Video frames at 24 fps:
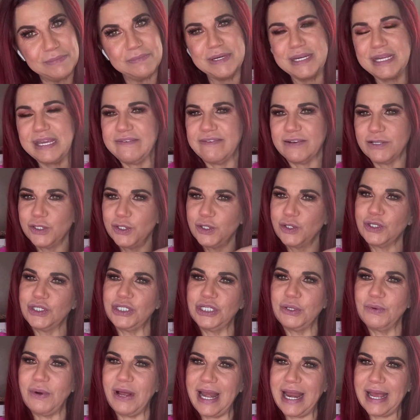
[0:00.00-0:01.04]
perché faccio
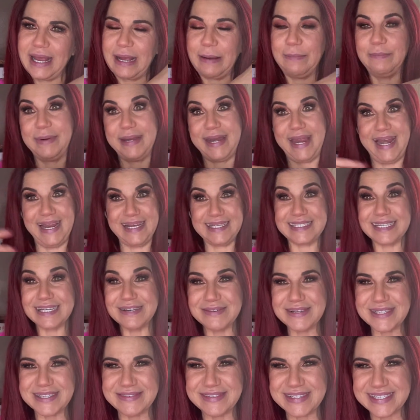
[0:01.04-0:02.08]
così, qua è la campanella,
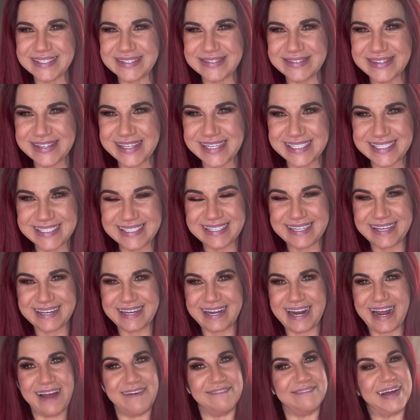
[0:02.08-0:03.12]
seguitemi su
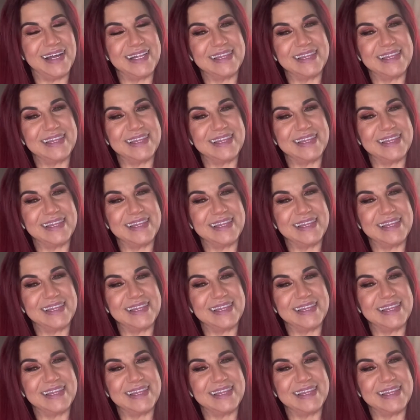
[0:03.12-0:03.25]
Instagram,